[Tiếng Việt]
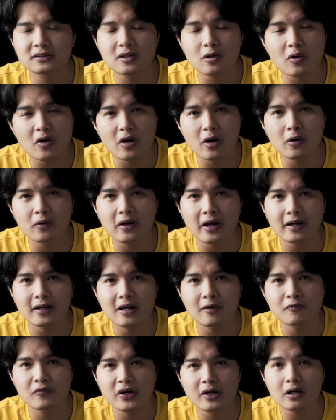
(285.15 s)
studio này
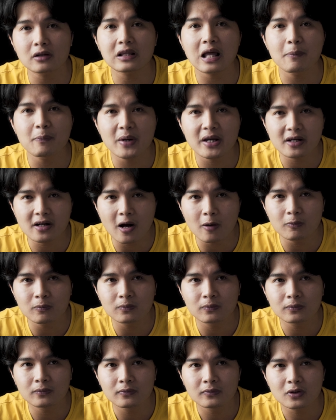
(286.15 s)
làm việc có tâm hay không
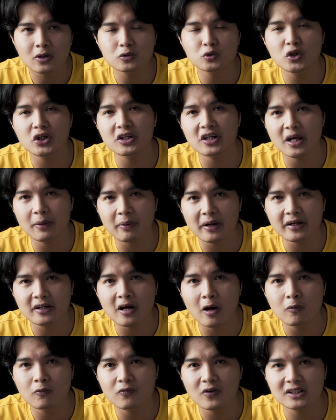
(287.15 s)
có chuyên nghiệp hay
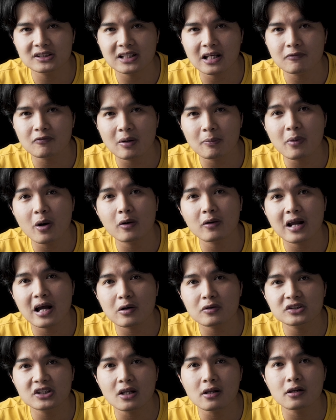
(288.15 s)
không và sản phẩm họ ra
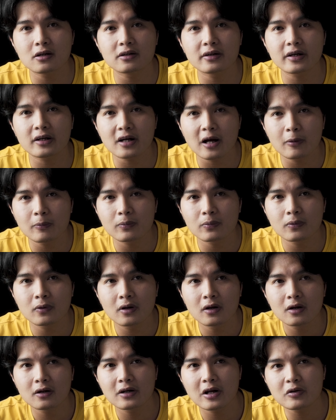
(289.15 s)
có chất lượng hay không
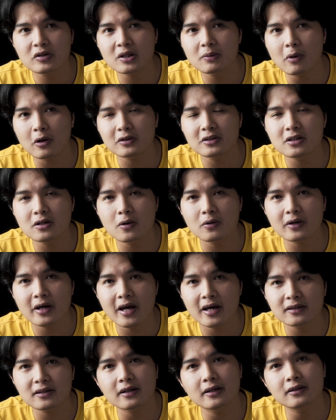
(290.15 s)
nếu như mọi thứ ok
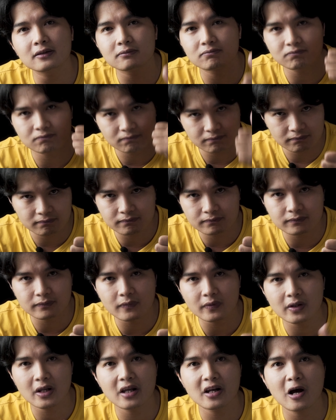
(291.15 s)
thì
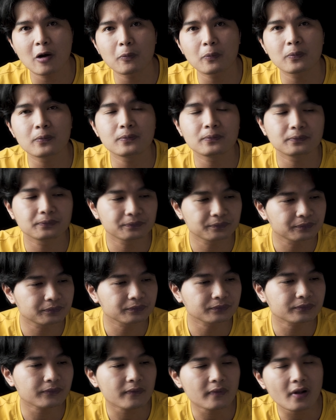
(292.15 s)
nên học
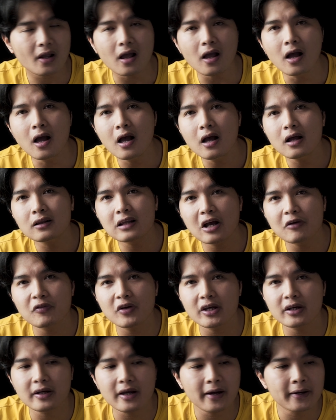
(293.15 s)
tại
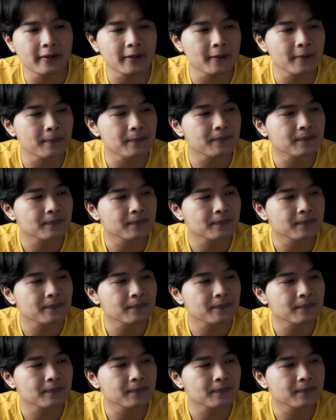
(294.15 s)
vì cái